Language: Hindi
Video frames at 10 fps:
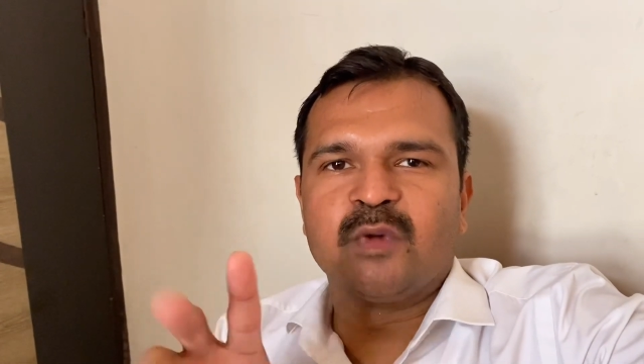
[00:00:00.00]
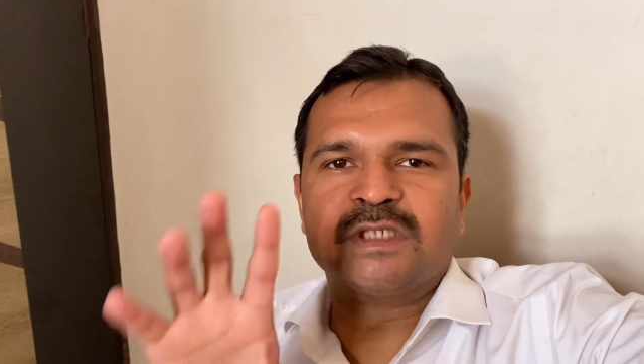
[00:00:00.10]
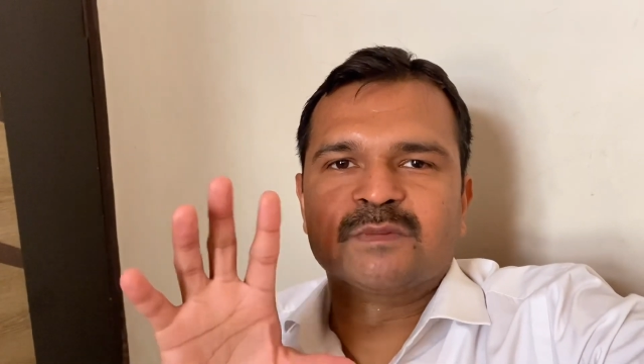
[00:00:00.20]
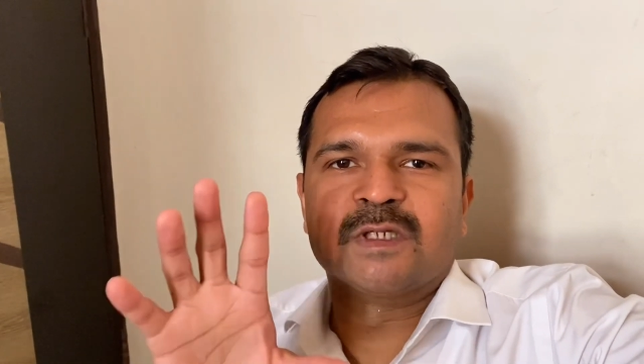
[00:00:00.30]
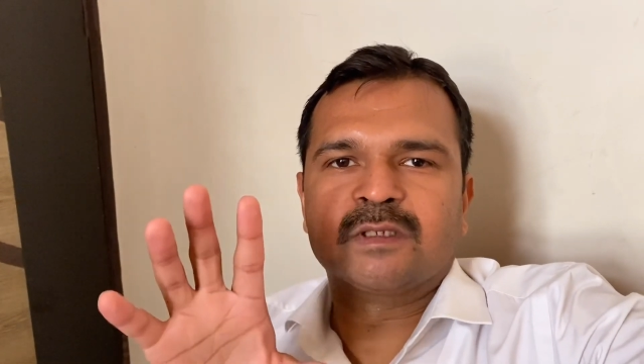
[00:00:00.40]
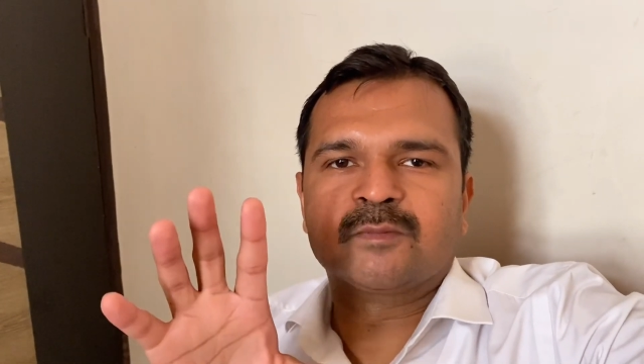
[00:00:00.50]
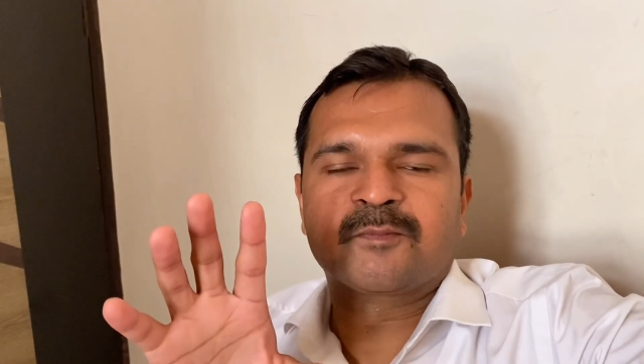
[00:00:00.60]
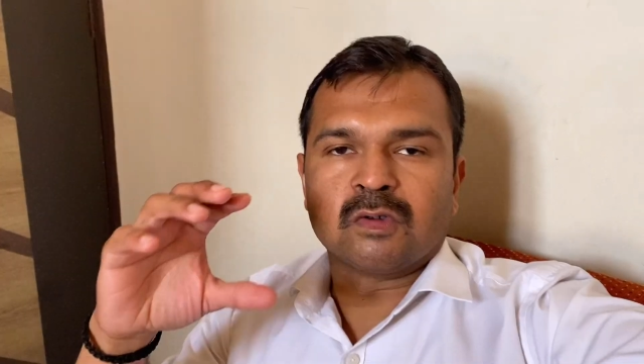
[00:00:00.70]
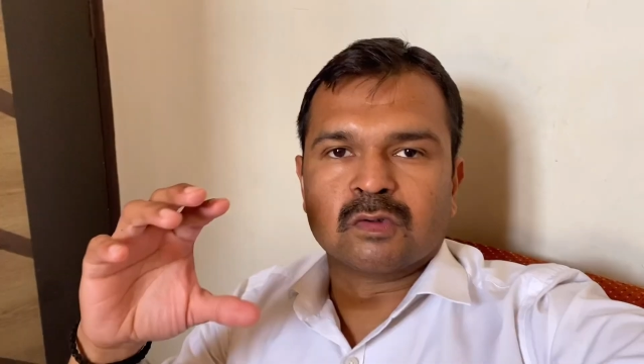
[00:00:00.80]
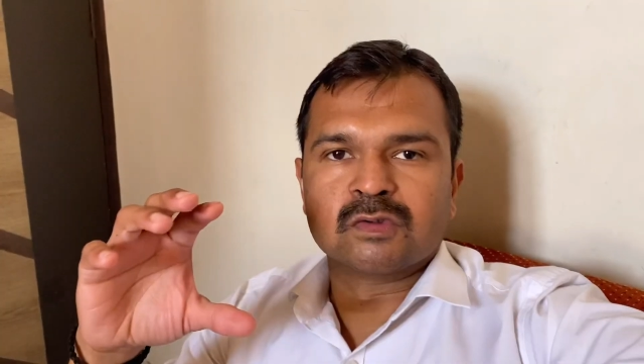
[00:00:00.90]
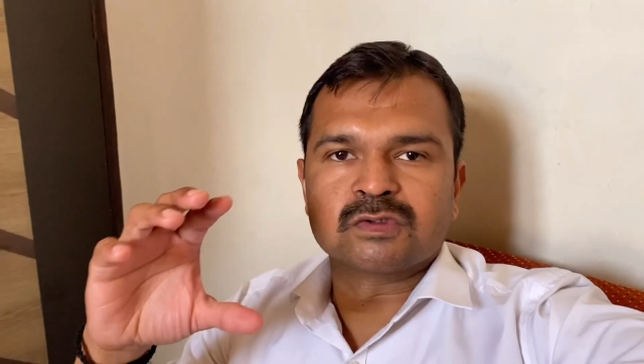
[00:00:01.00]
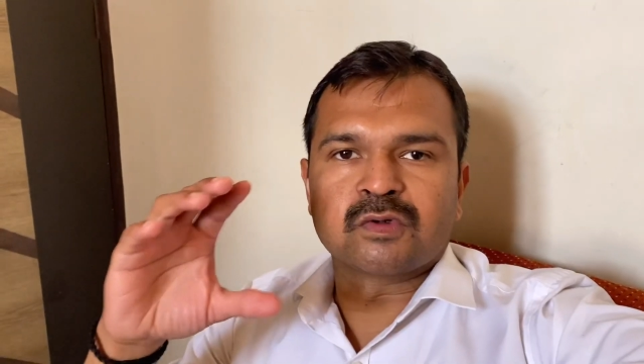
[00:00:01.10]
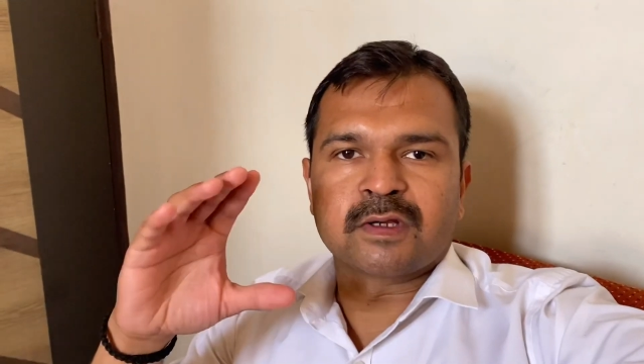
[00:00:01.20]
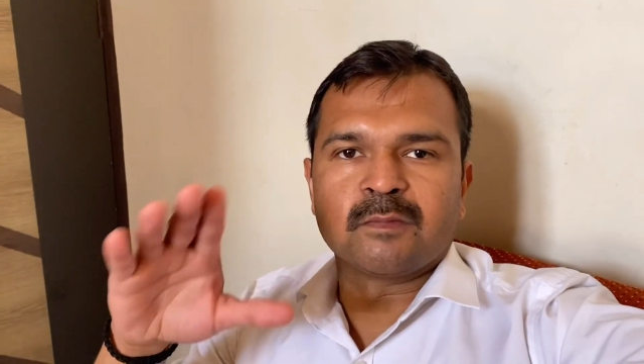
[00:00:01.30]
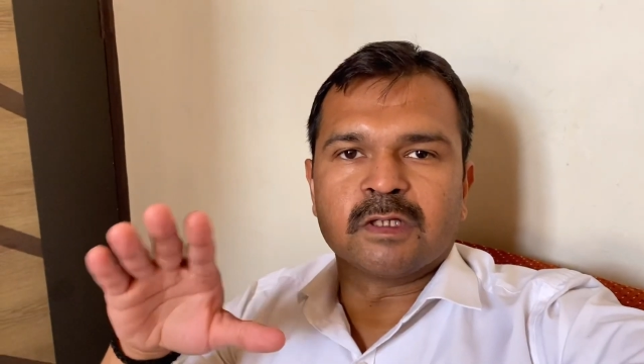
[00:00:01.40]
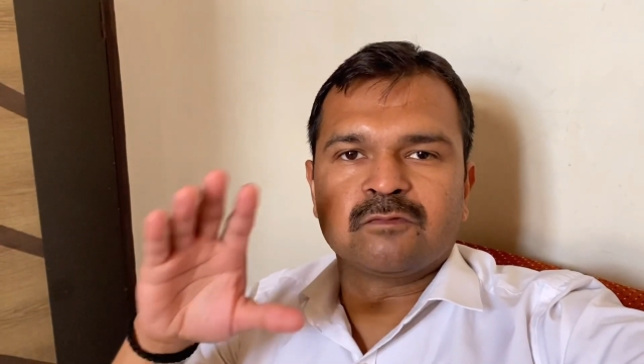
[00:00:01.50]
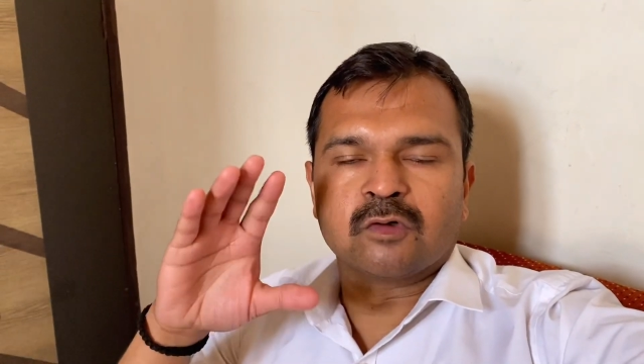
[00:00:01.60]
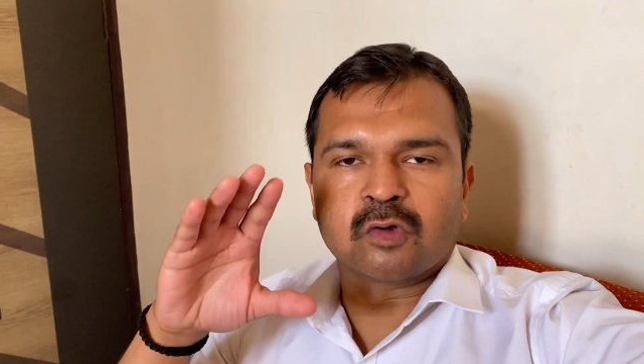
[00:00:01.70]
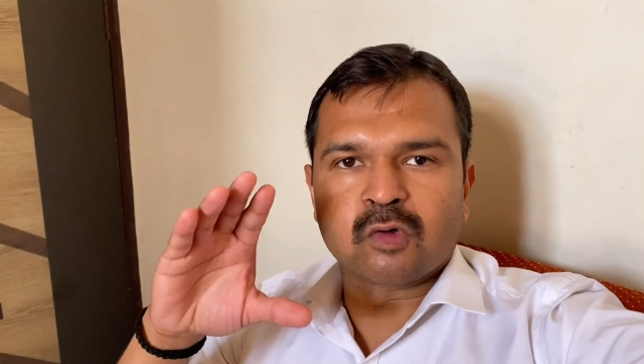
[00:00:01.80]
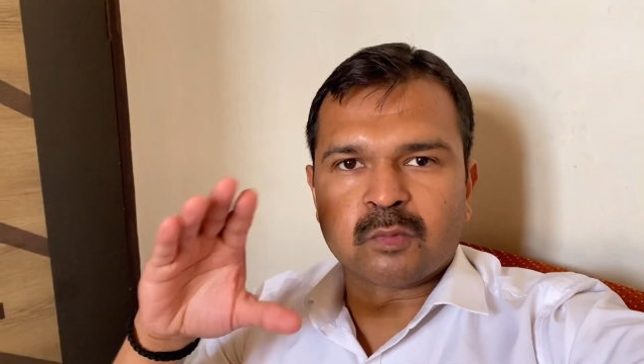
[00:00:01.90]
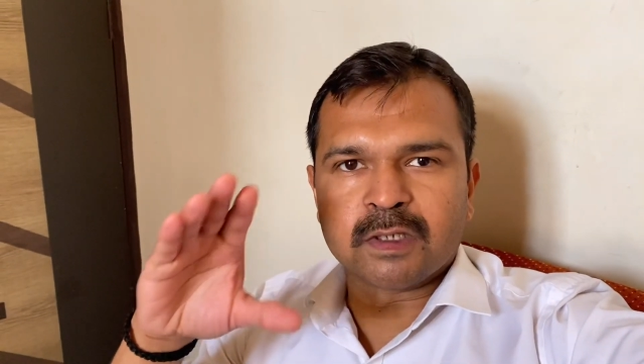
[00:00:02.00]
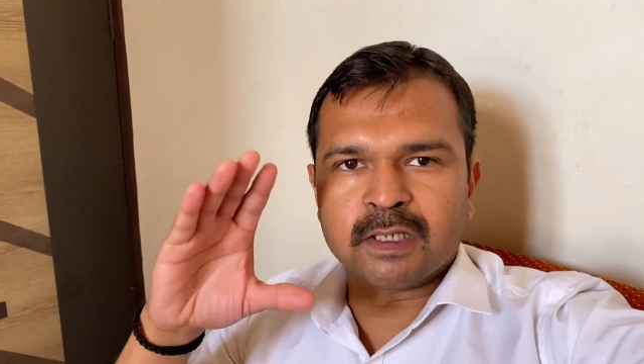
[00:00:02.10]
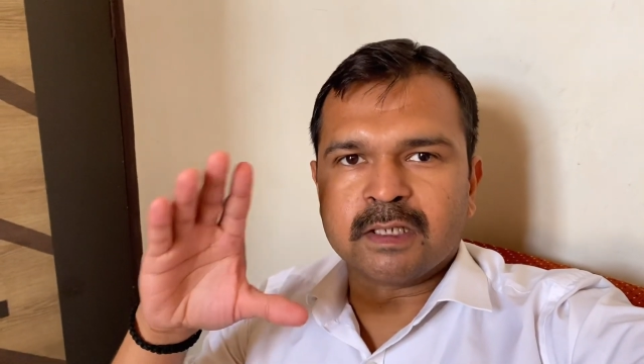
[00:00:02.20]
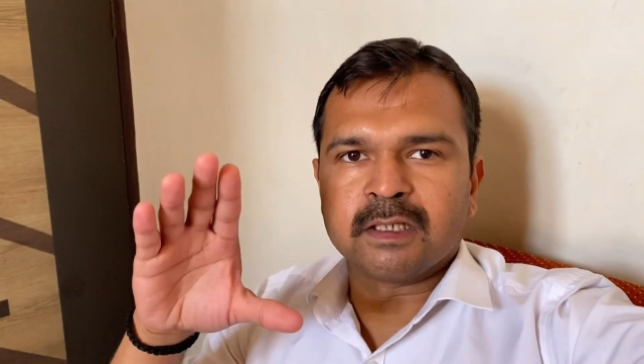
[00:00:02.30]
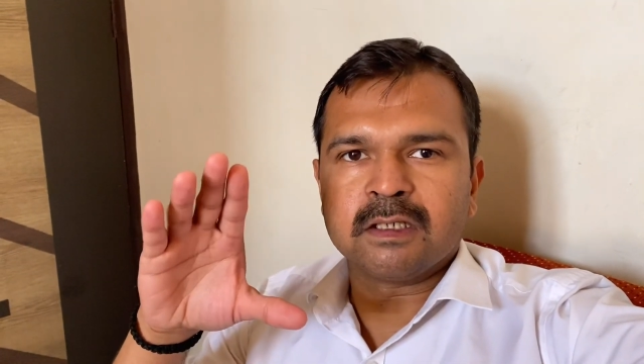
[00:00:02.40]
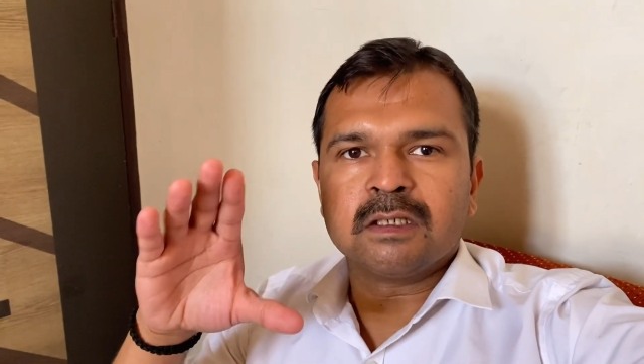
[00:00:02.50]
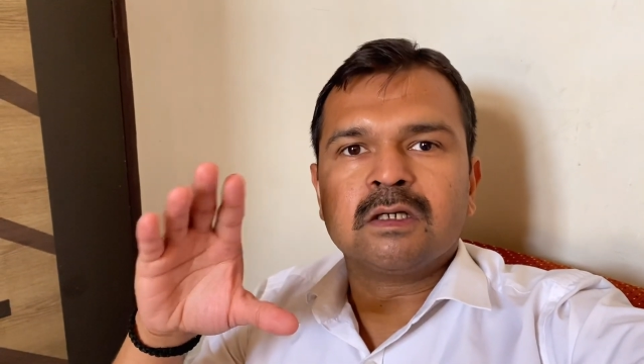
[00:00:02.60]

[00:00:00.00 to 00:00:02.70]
बीच में और दोस्तों रही बात फ़ोटो के ऊपर डेट की